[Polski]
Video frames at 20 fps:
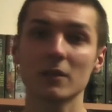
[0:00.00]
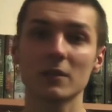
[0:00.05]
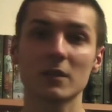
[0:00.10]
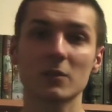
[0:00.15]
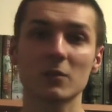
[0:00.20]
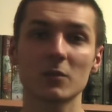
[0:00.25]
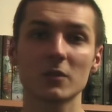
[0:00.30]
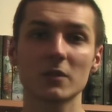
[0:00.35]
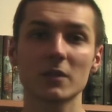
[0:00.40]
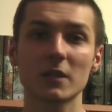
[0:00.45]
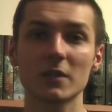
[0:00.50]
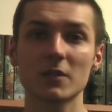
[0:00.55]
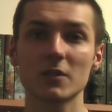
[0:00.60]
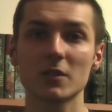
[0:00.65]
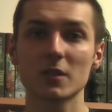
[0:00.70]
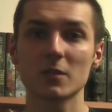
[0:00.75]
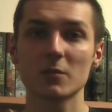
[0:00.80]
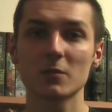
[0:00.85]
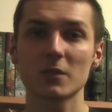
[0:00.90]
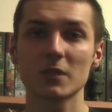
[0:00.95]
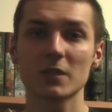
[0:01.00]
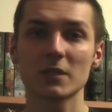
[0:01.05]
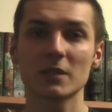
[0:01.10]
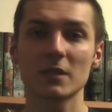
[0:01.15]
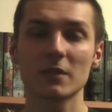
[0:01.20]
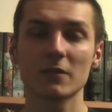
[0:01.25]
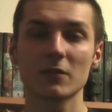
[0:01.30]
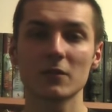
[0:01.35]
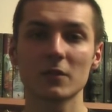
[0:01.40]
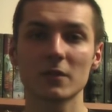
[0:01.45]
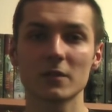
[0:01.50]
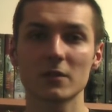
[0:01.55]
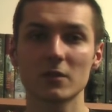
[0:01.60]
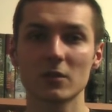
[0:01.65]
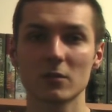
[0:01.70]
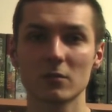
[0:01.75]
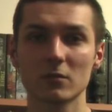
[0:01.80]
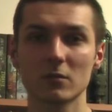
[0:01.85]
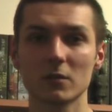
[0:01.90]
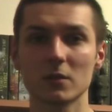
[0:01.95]
te postacie przedstawione
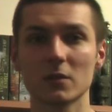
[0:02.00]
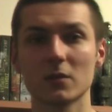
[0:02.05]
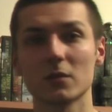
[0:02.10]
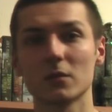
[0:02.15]
są e,